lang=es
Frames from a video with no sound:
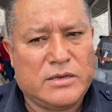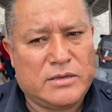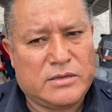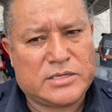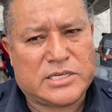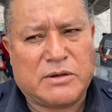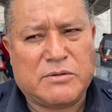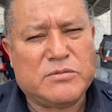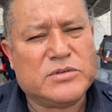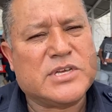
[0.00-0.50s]

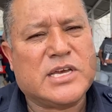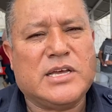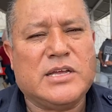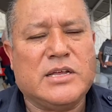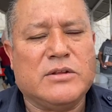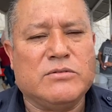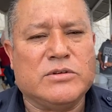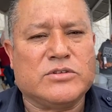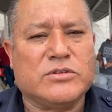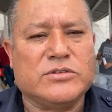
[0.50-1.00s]
Sabemos que
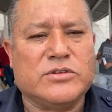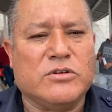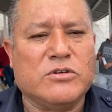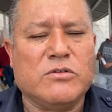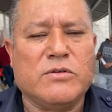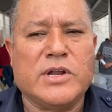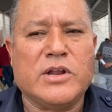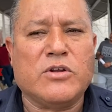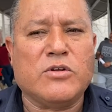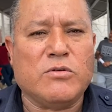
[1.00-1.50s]
nuestro señor
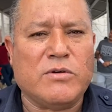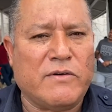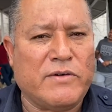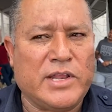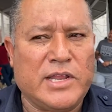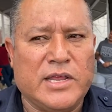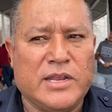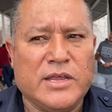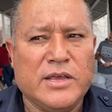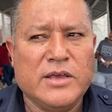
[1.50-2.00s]
gobernador no va a
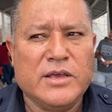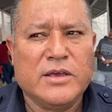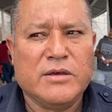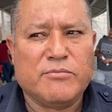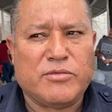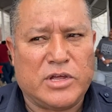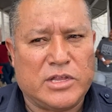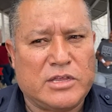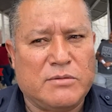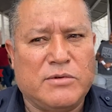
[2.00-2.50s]
venir,
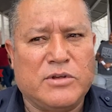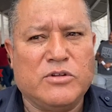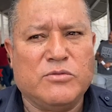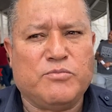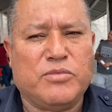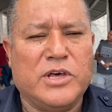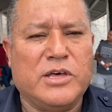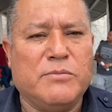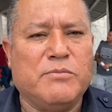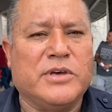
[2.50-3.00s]
pero además no
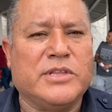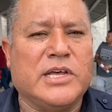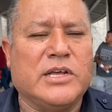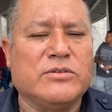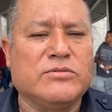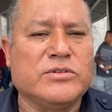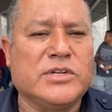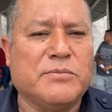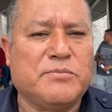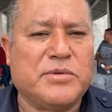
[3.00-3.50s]
pueden
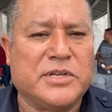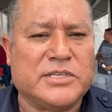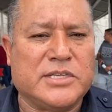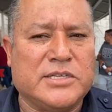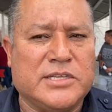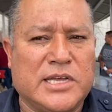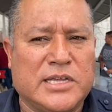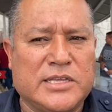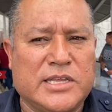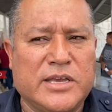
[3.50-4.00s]
mandarnos un
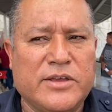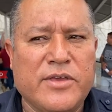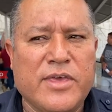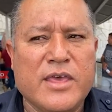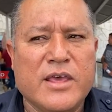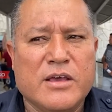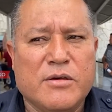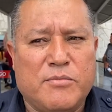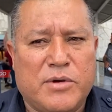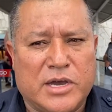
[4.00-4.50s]
representante
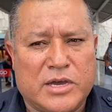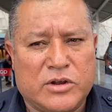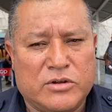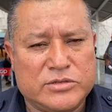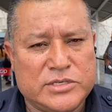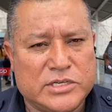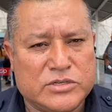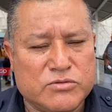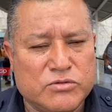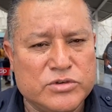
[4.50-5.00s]
para que
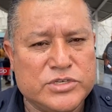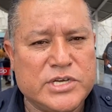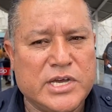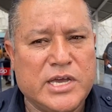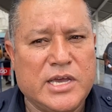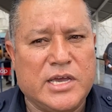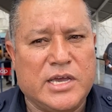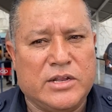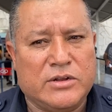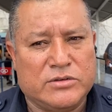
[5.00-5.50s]
nos
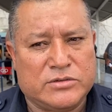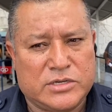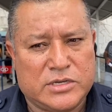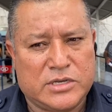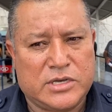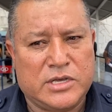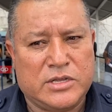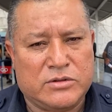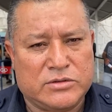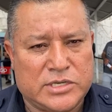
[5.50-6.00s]
escuche y nos,
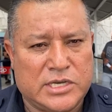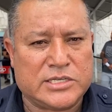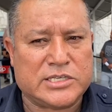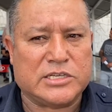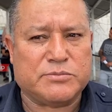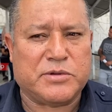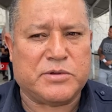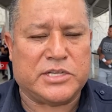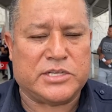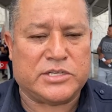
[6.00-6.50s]
y nos dé
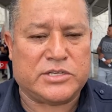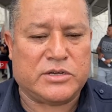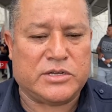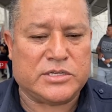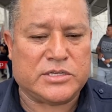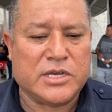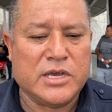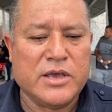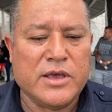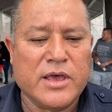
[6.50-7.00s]
estas peticiones.